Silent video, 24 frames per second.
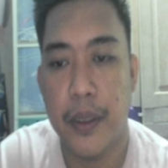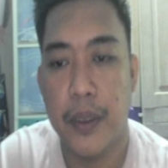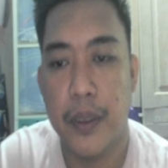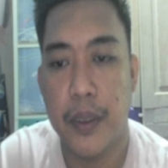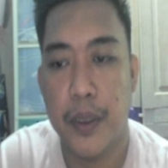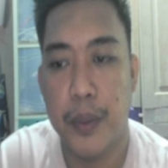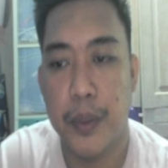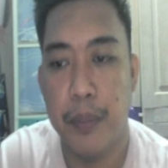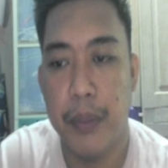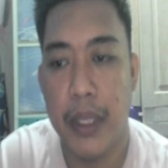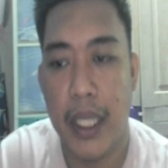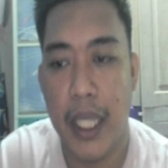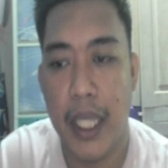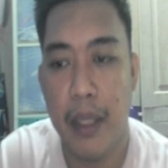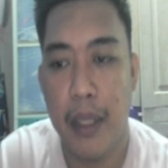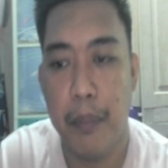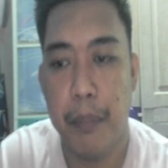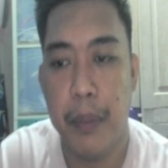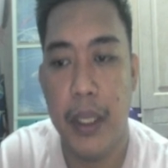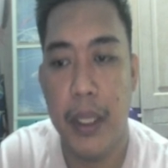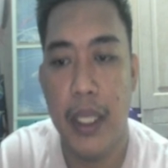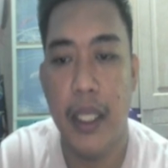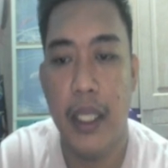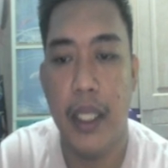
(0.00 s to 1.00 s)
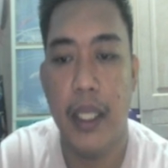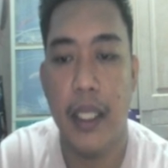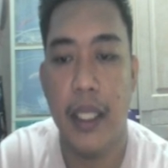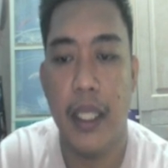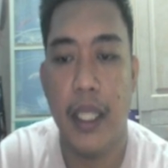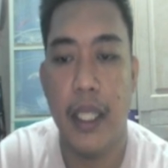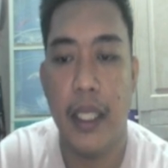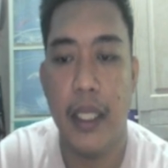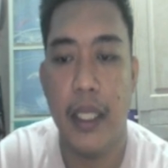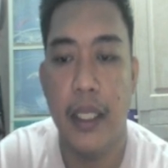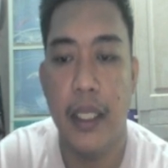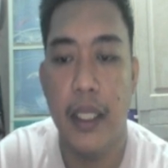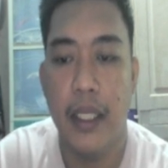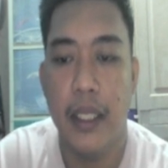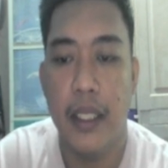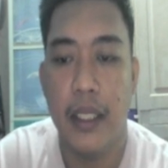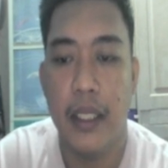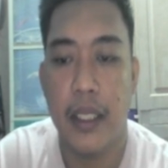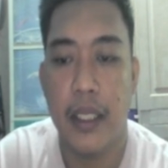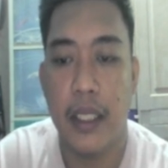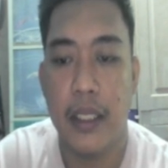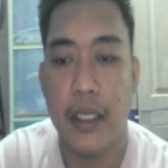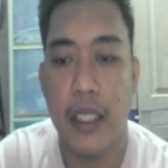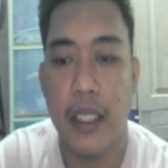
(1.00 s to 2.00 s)
ito, BNB, ayan,
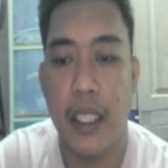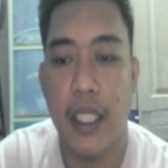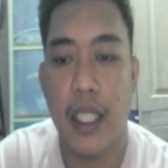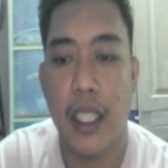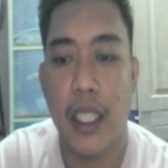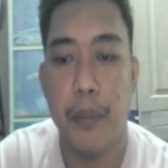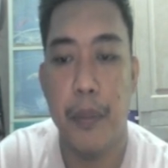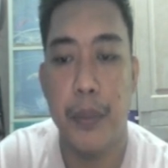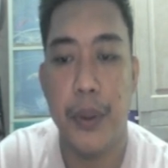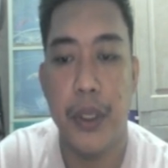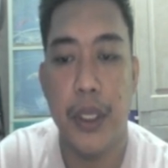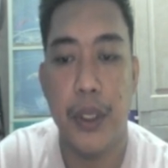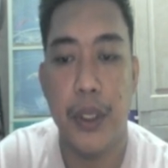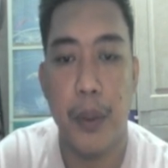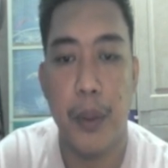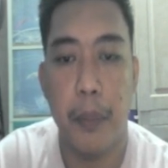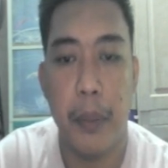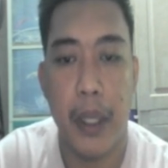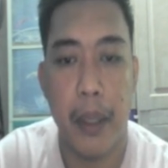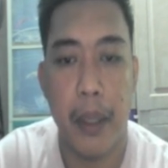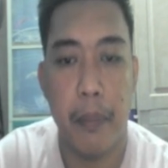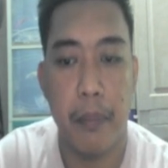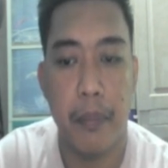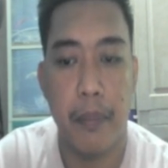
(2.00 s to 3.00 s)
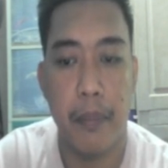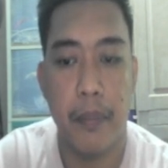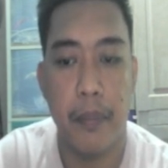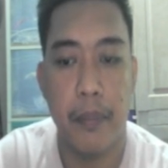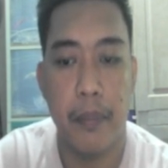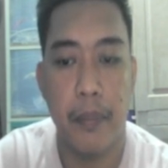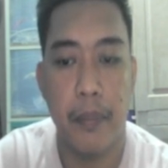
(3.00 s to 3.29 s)
tapos lalagay mo dito BEM.